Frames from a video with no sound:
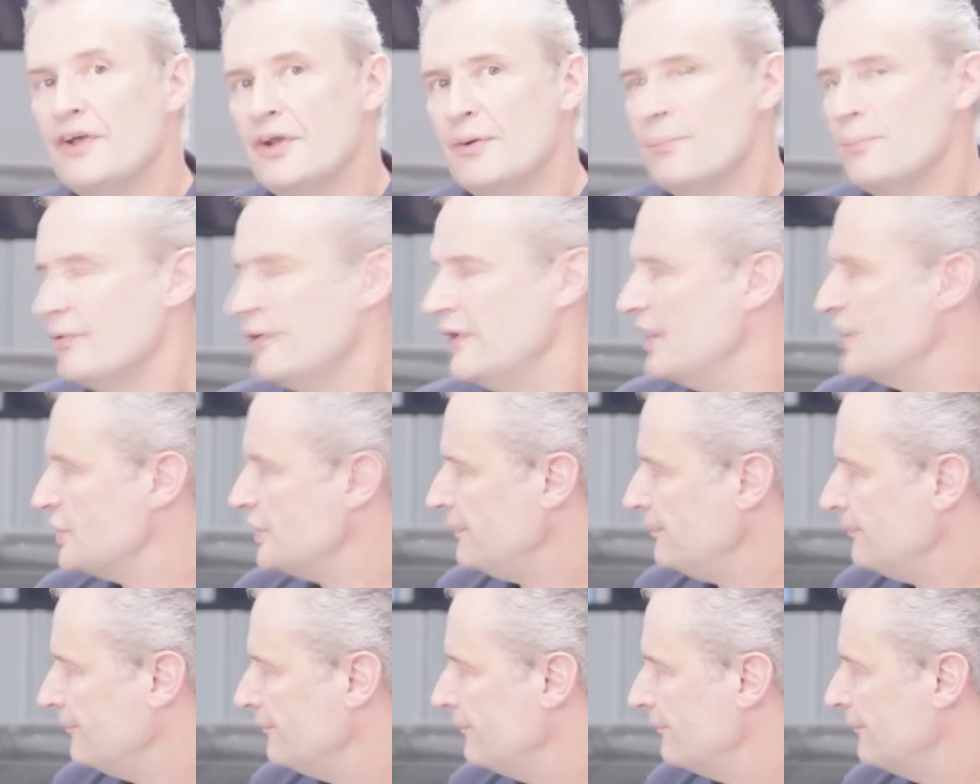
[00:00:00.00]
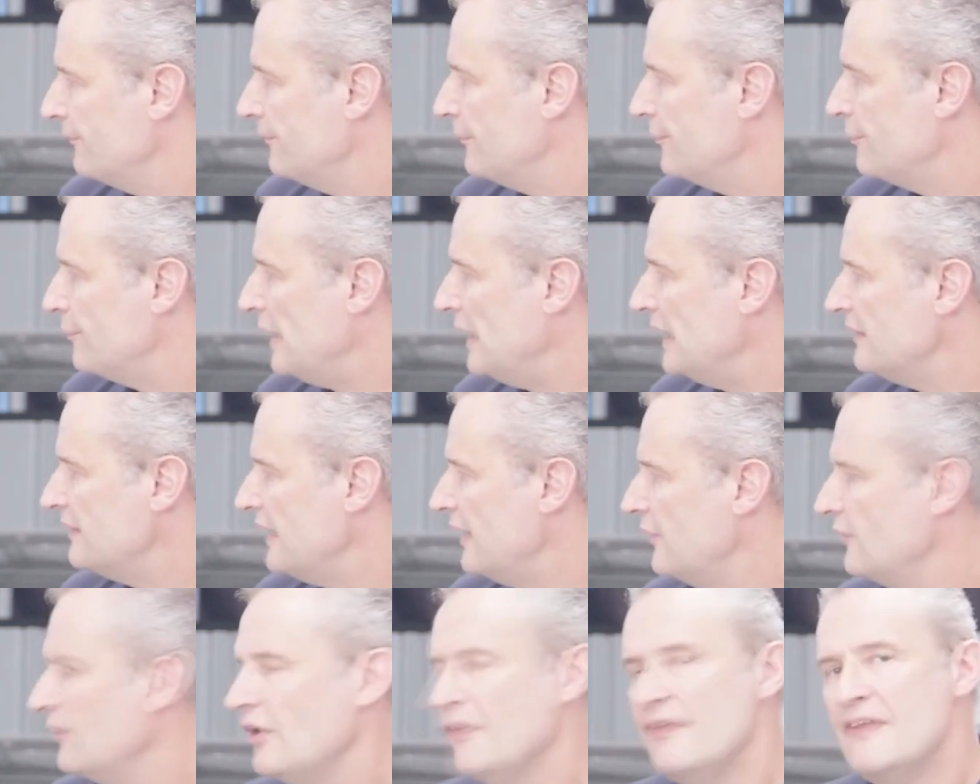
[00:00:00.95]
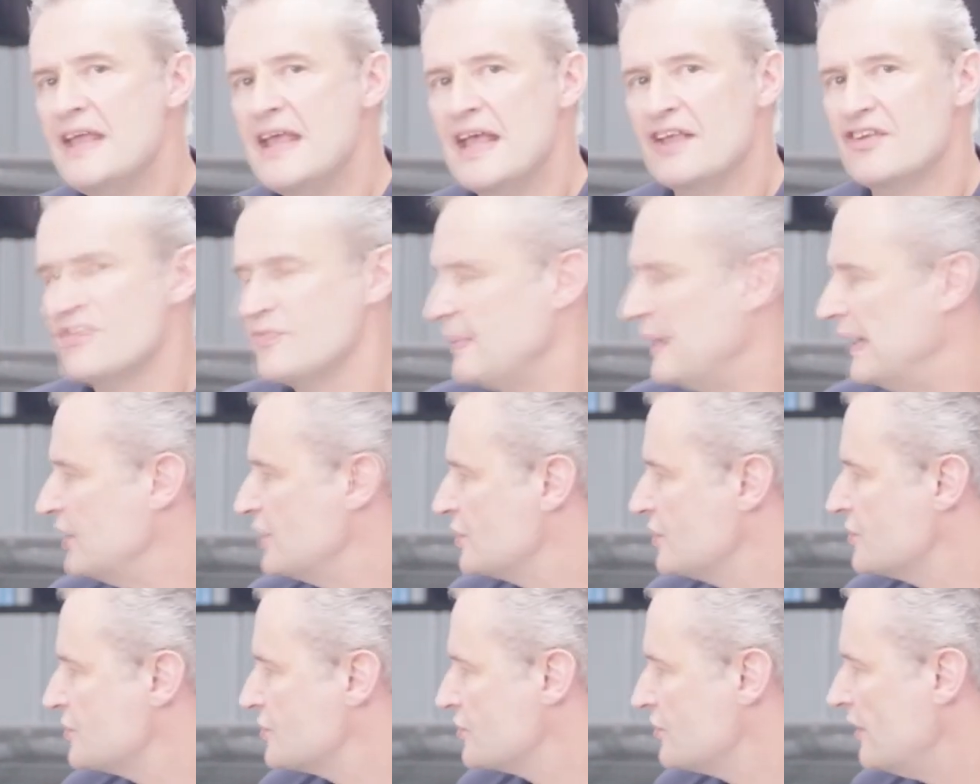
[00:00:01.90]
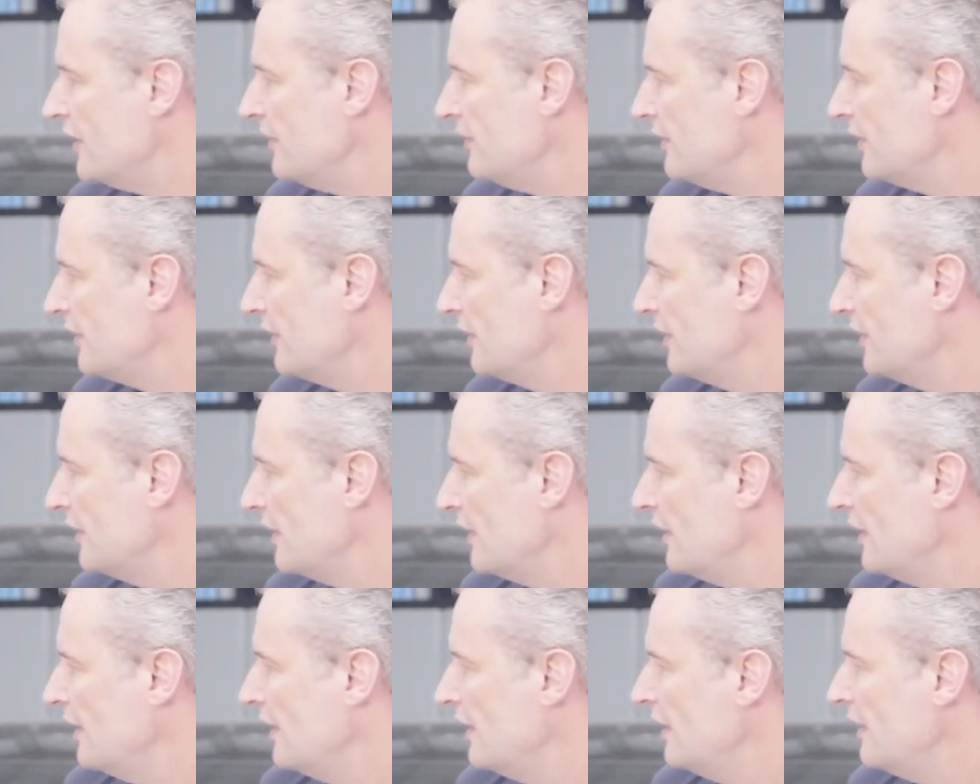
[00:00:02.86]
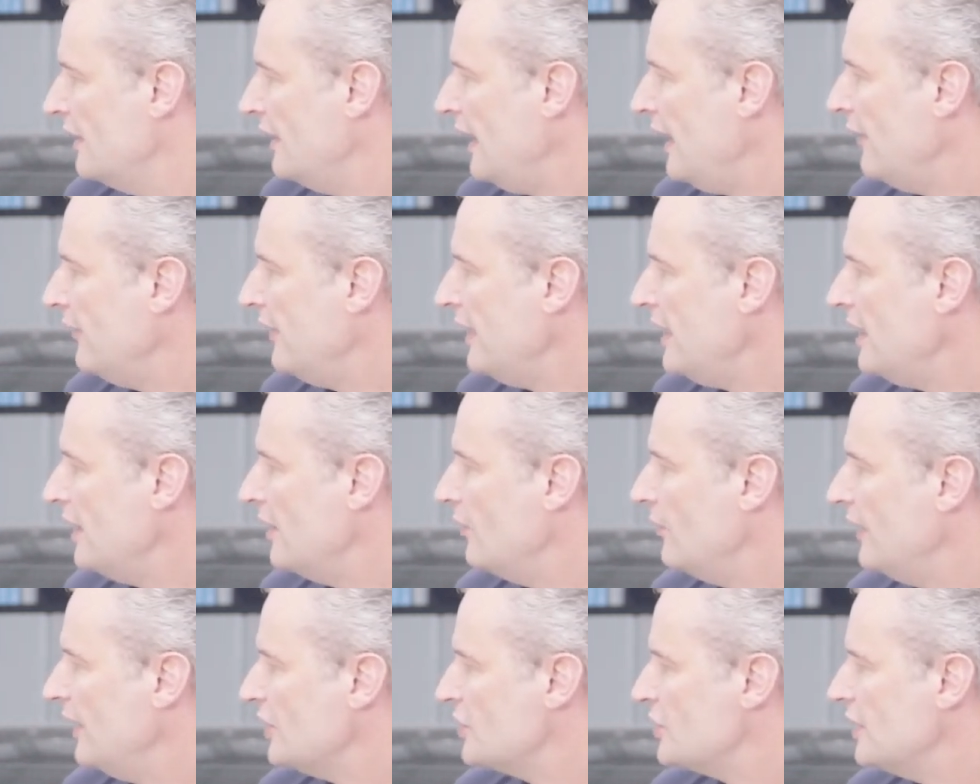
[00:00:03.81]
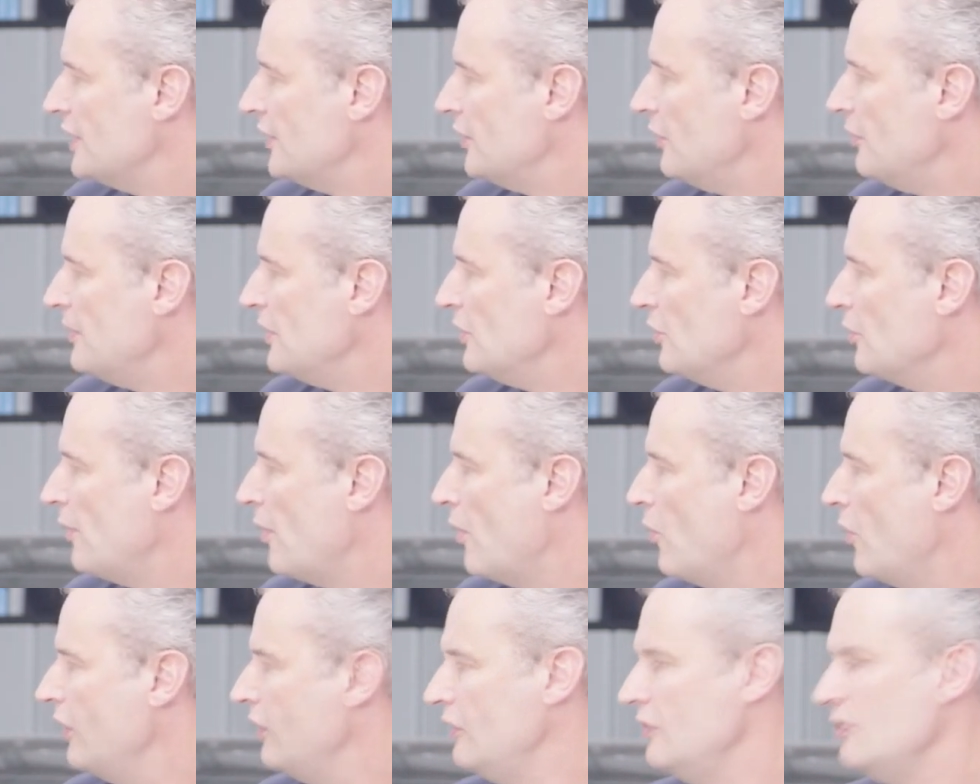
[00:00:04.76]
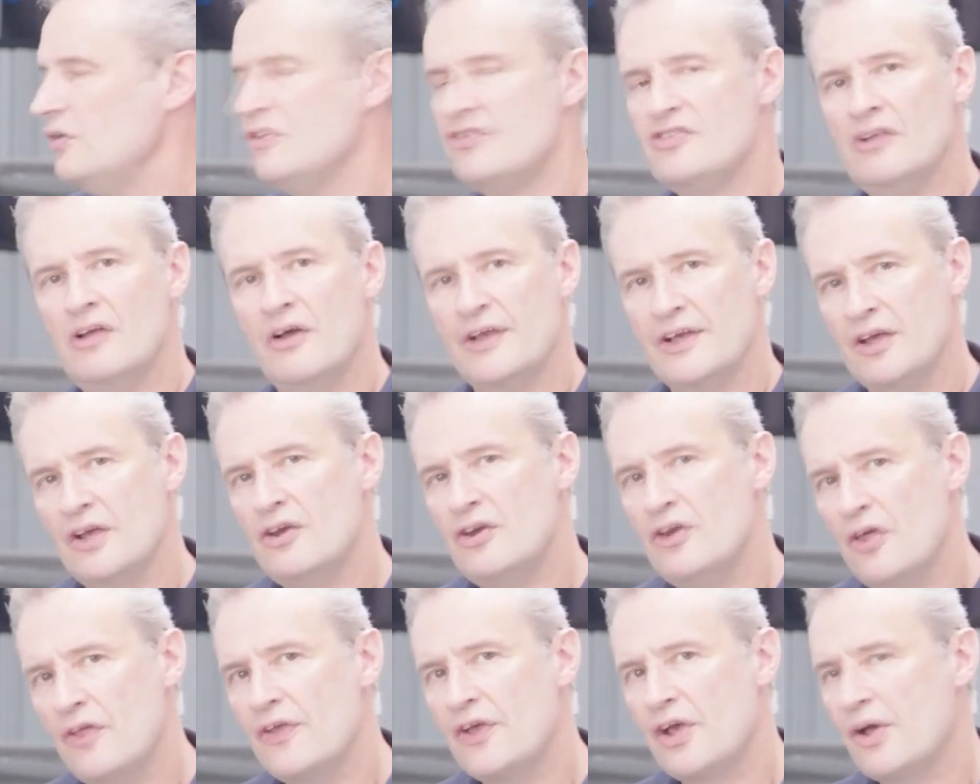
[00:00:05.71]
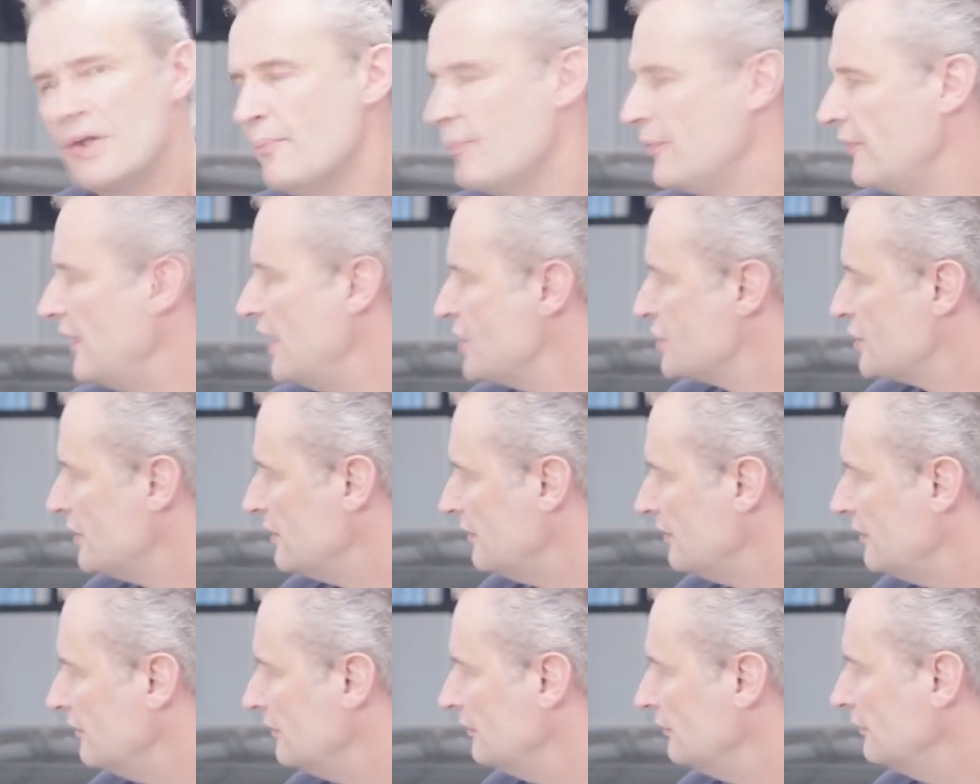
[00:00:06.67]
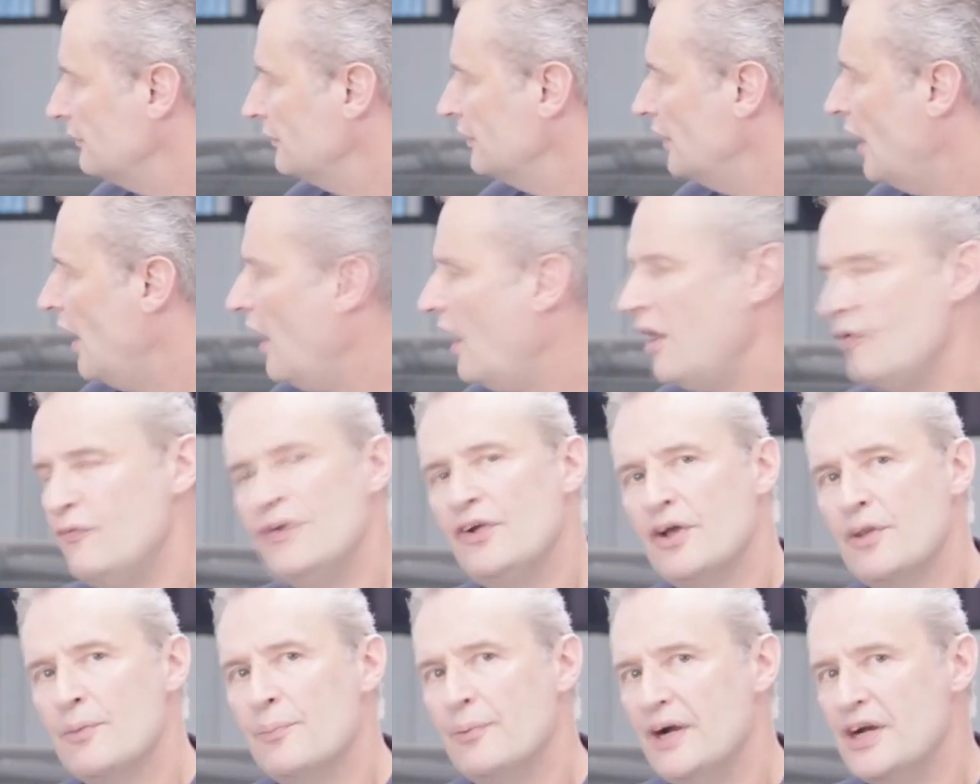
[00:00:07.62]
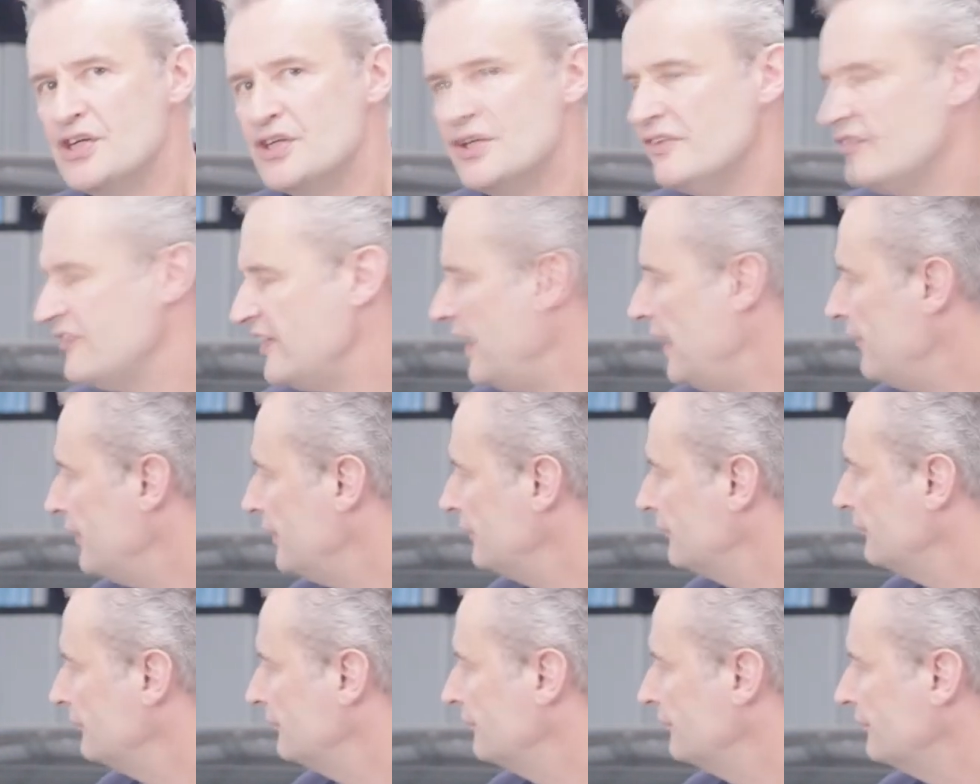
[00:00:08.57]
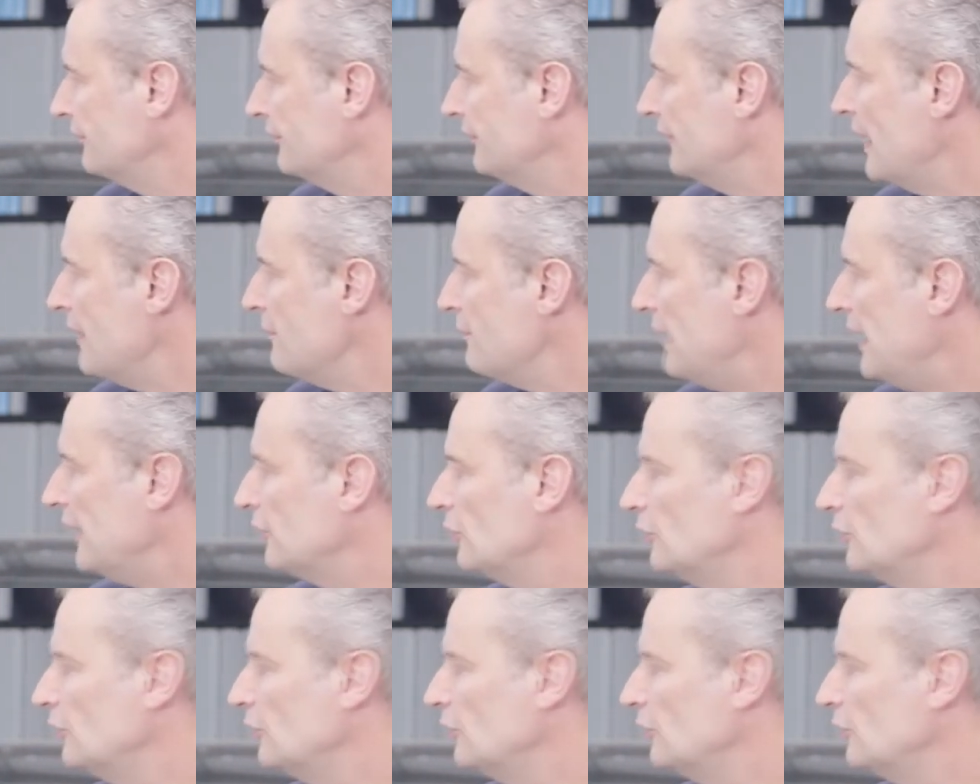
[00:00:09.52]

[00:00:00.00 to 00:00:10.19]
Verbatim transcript: Po suwie sprężania i rozprężania następuje suw wydechu, przy którym ciśnienie wzrasta w sposób podobny do suwu sprężania, ale o nieco niższej amplitudzie i asymetrycznym przebiegu.